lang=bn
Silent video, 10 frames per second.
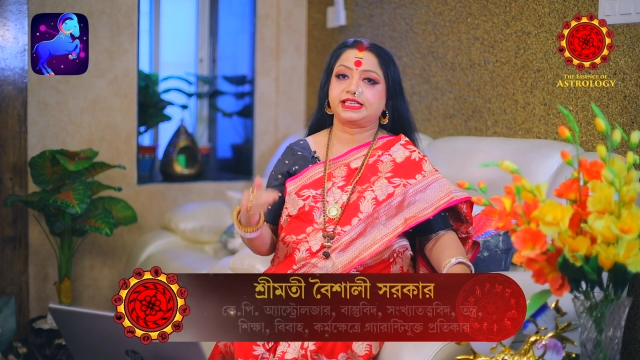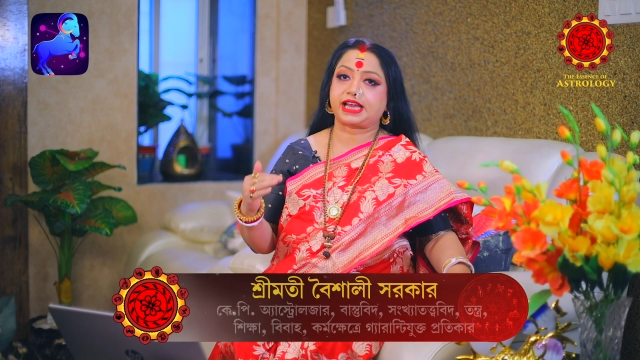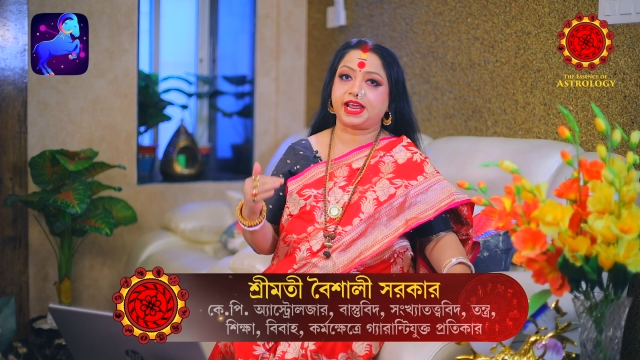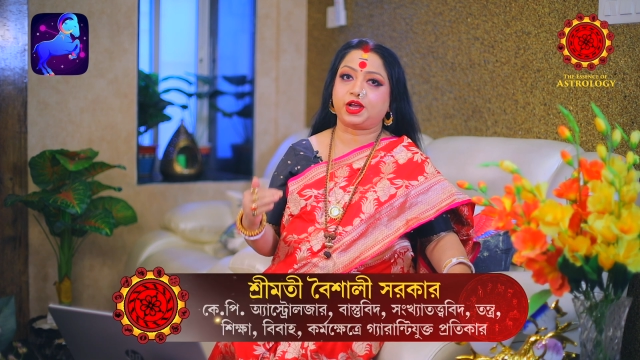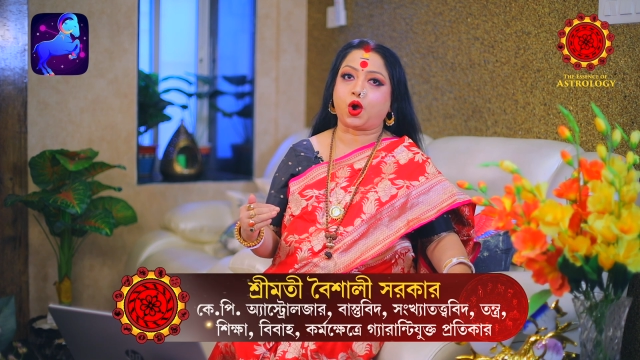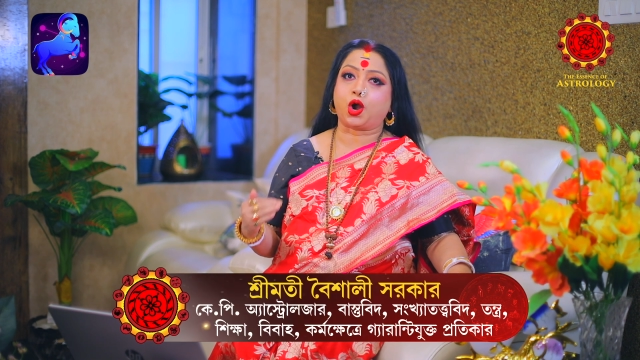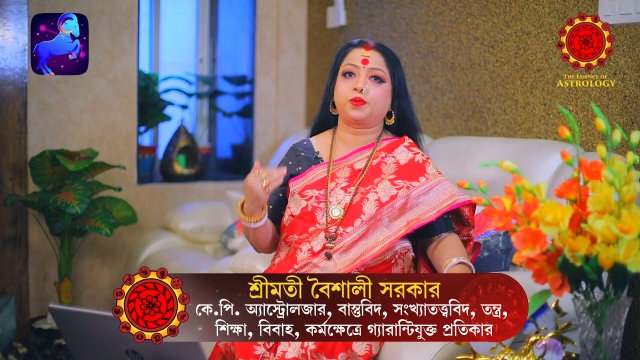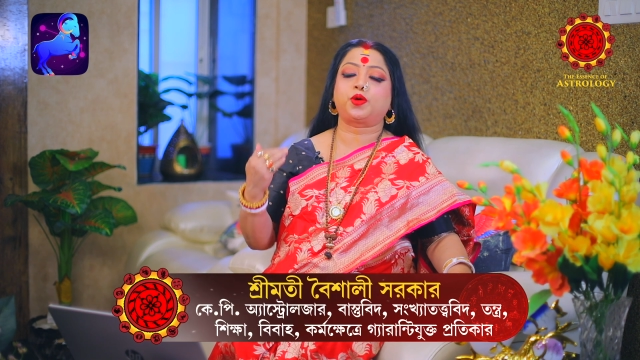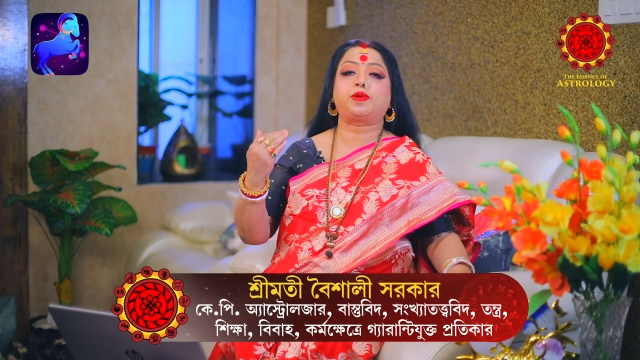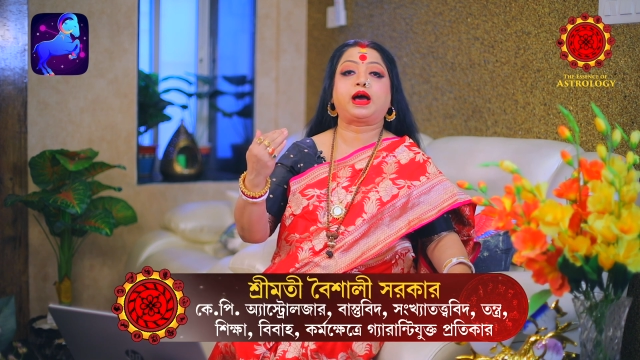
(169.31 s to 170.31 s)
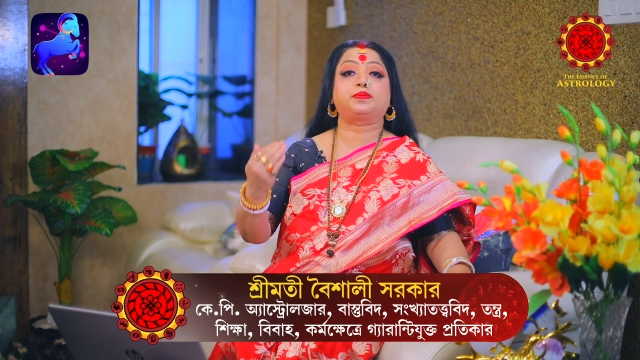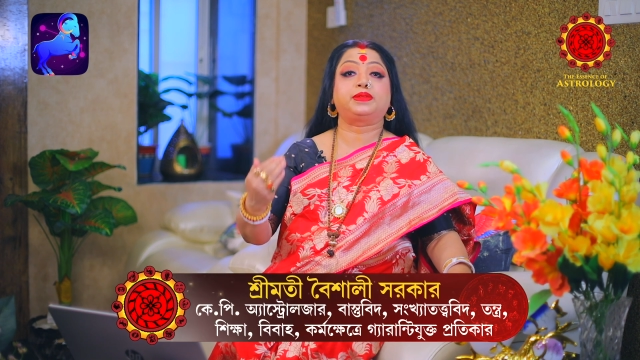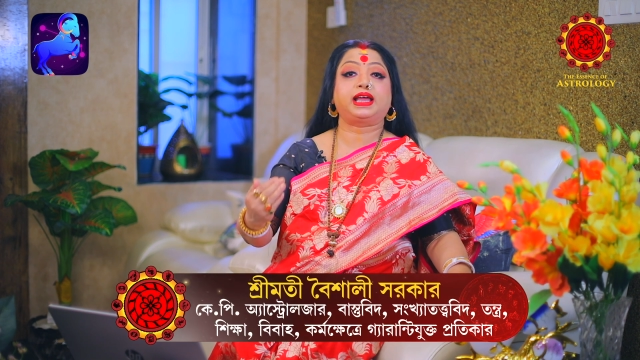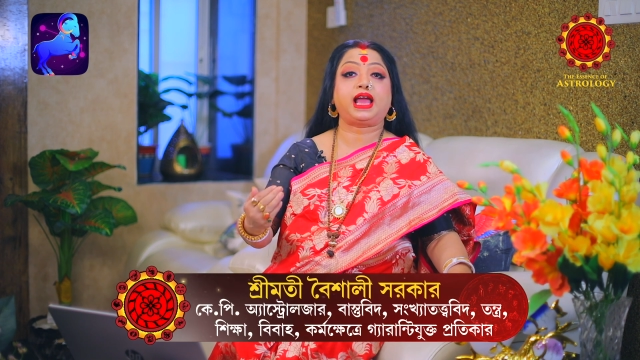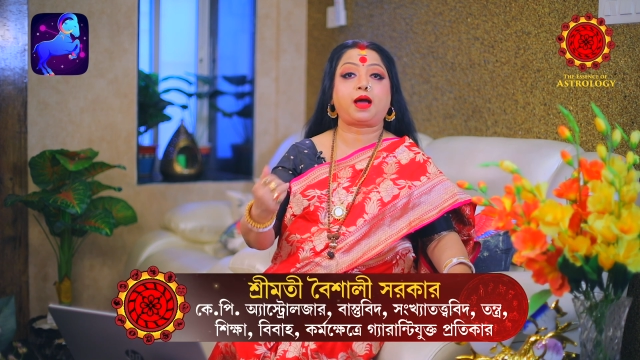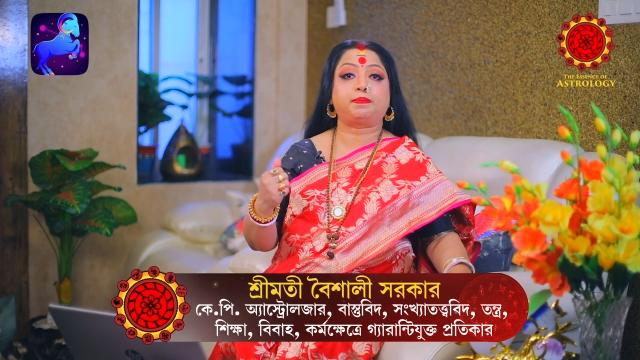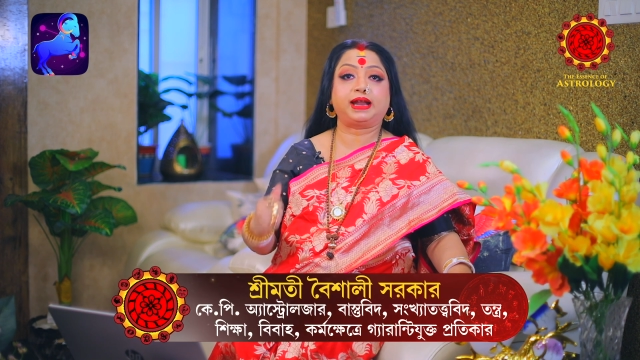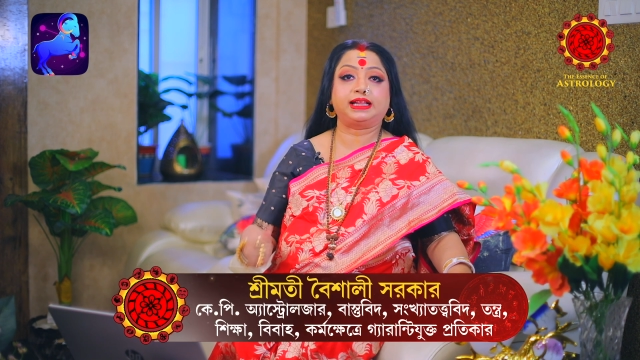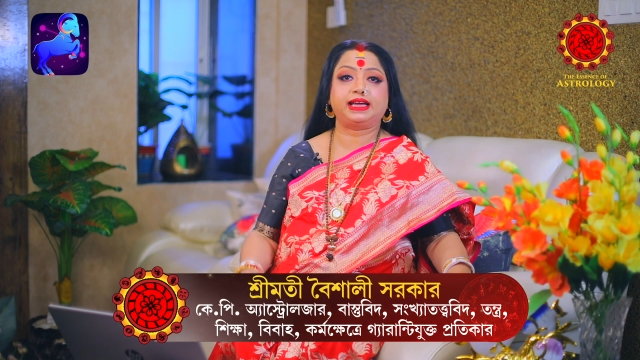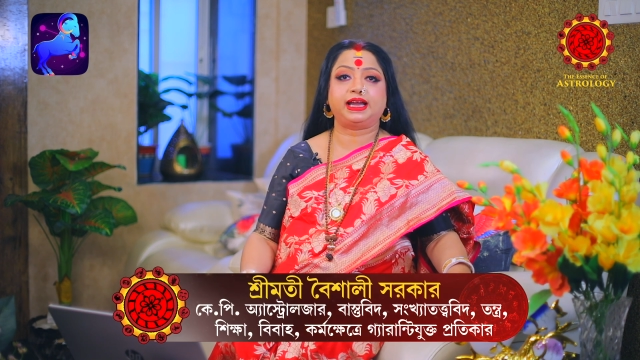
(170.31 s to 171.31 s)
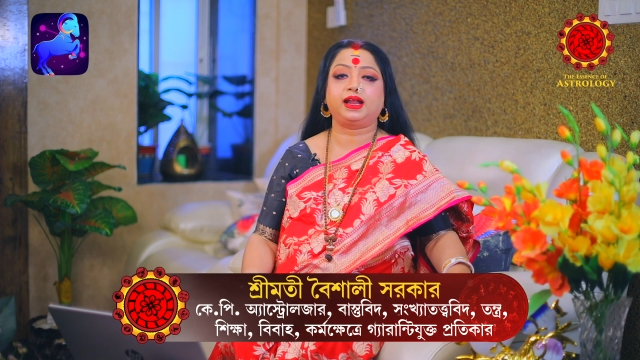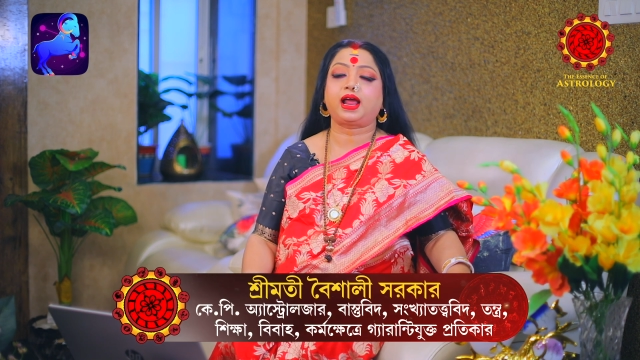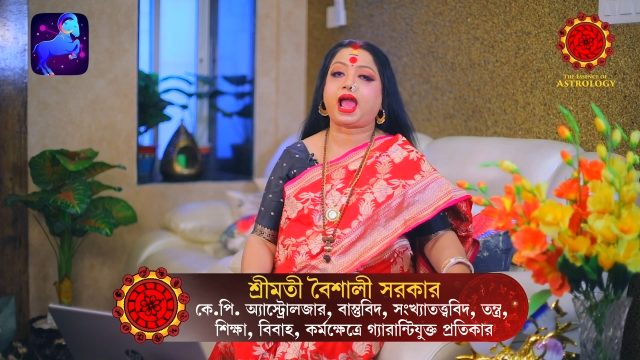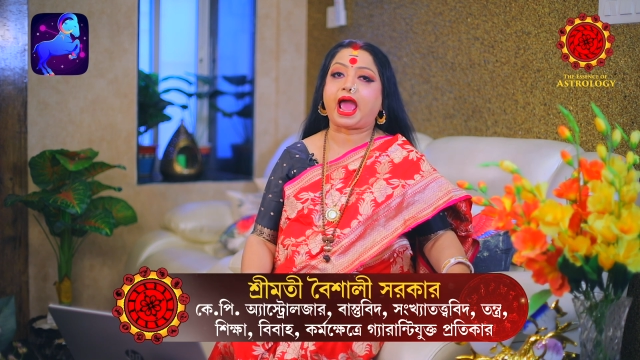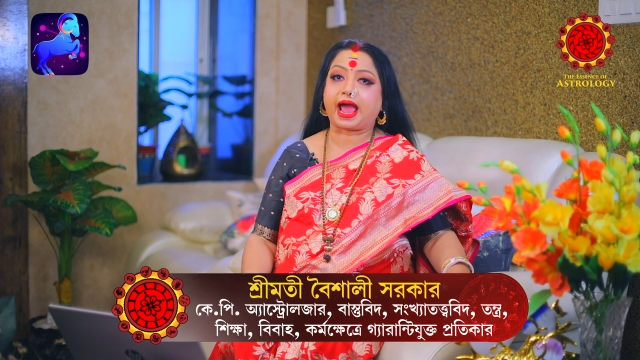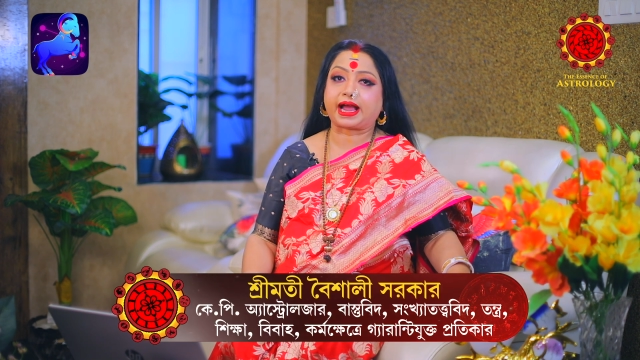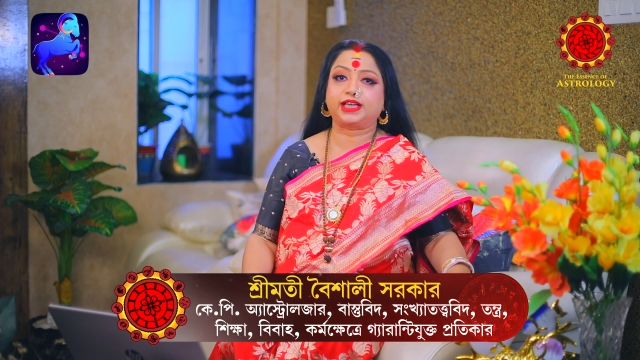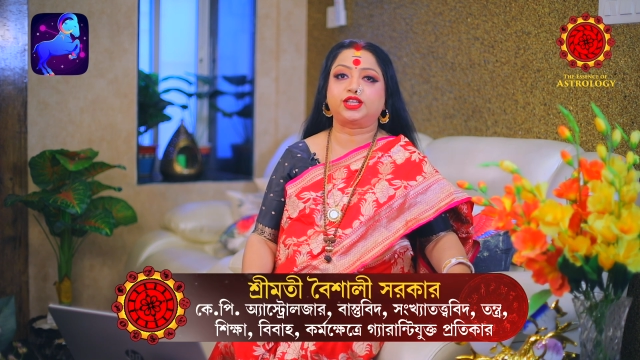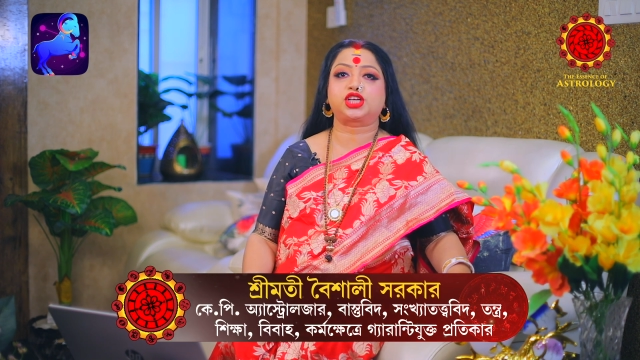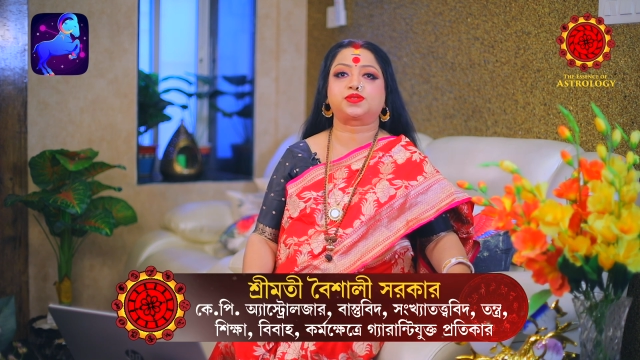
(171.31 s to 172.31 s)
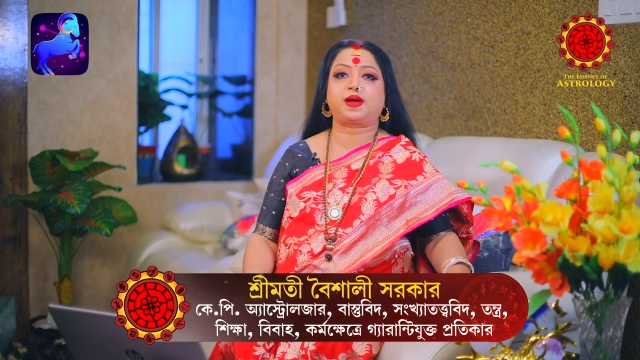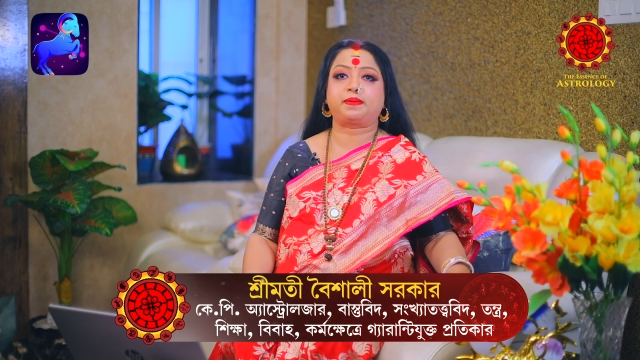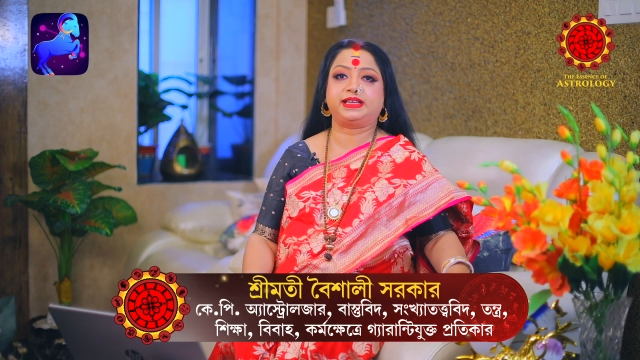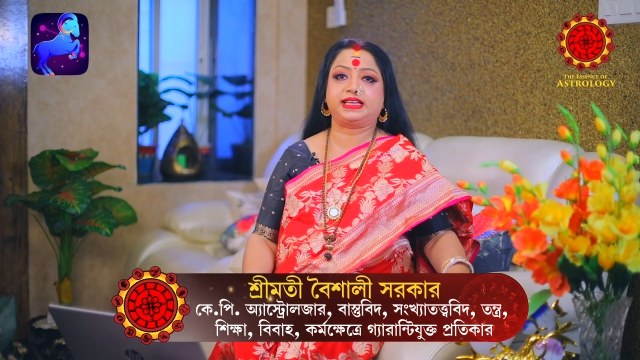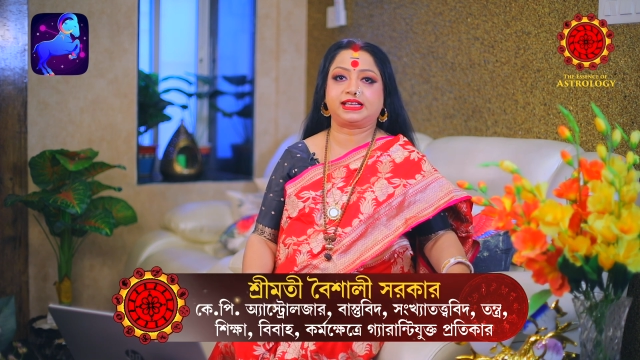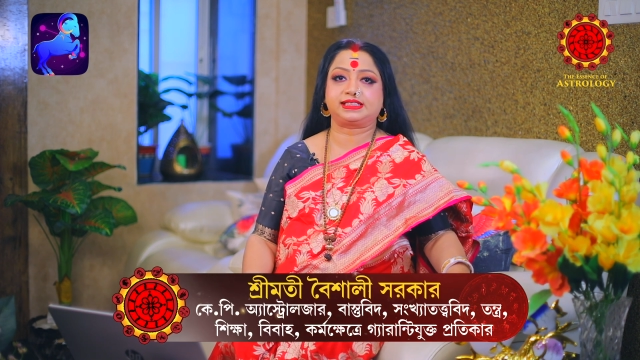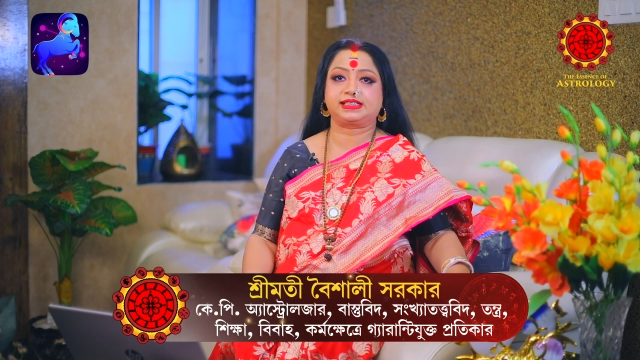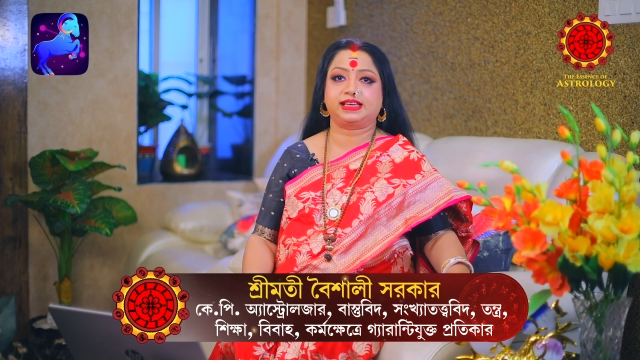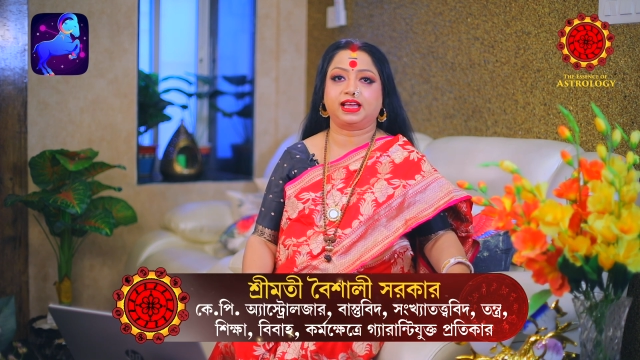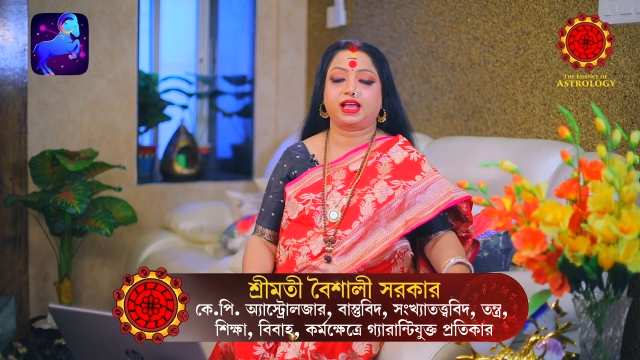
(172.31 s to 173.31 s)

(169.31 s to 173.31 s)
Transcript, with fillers: সেই কর্মভাব থেকে আপনাদের একাদশ ভাবে যাচ্ছে